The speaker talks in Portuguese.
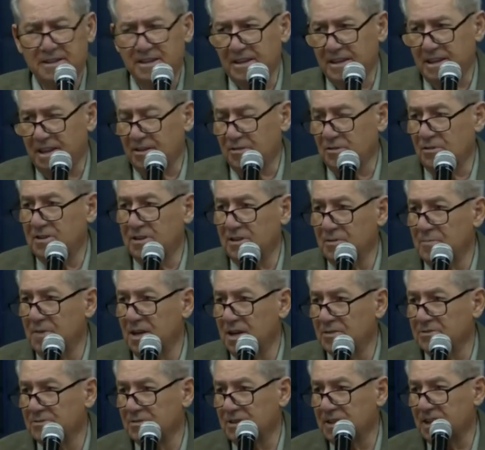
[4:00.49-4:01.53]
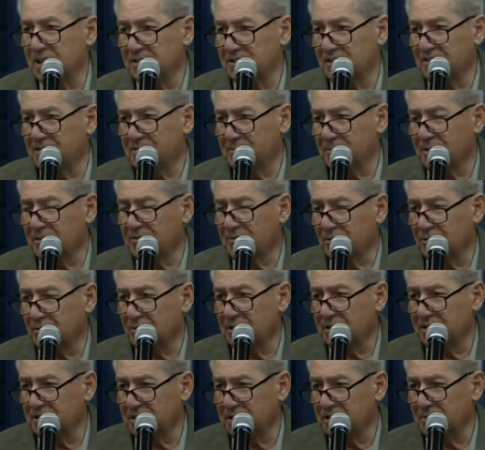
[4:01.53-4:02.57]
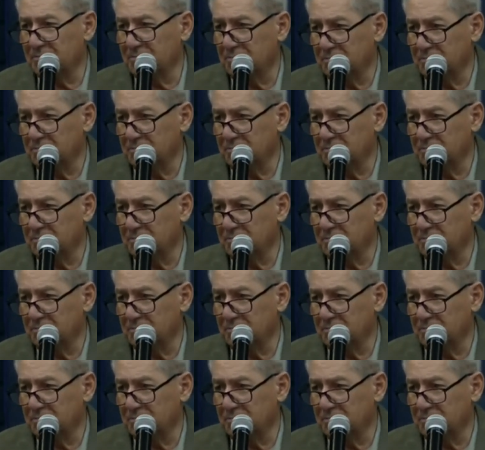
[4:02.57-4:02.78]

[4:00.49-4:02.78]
recolhimento né, das pessoas, de,